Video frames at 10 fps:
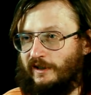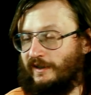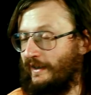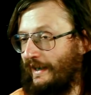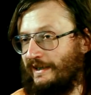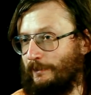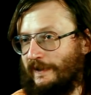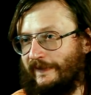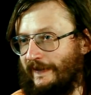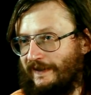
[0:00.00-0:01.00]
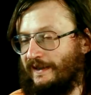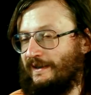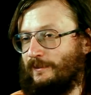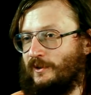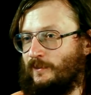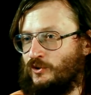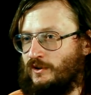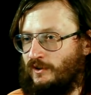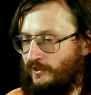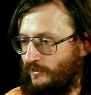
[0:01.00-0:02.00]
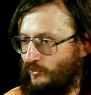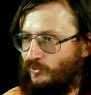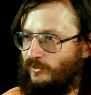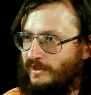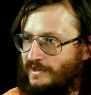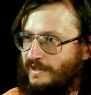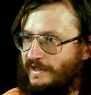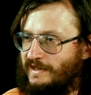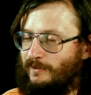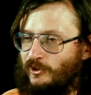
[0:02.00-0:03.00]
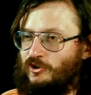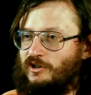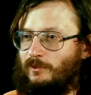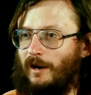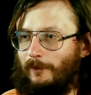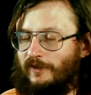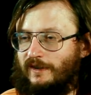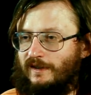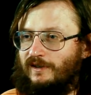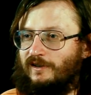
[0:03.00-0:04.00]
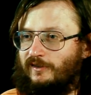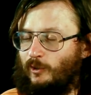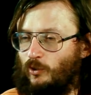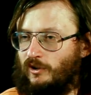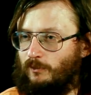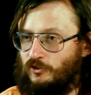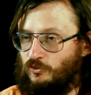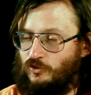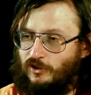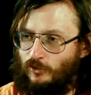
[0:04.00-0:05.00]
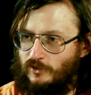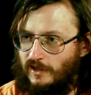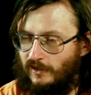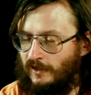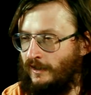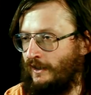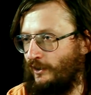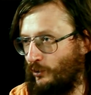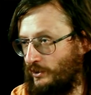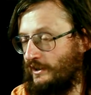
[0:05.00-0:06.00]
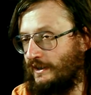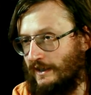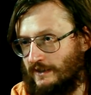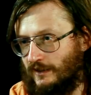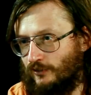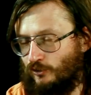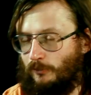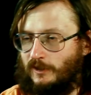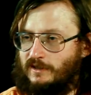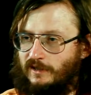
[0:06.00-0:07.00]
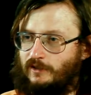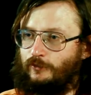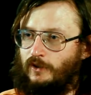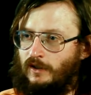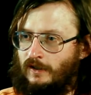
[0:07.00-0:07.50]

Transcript: Это крайне подозрительно, потому что, ну, если есть замороженные мамонты и носороги, почему нет людей? Люди есть, сто процентов.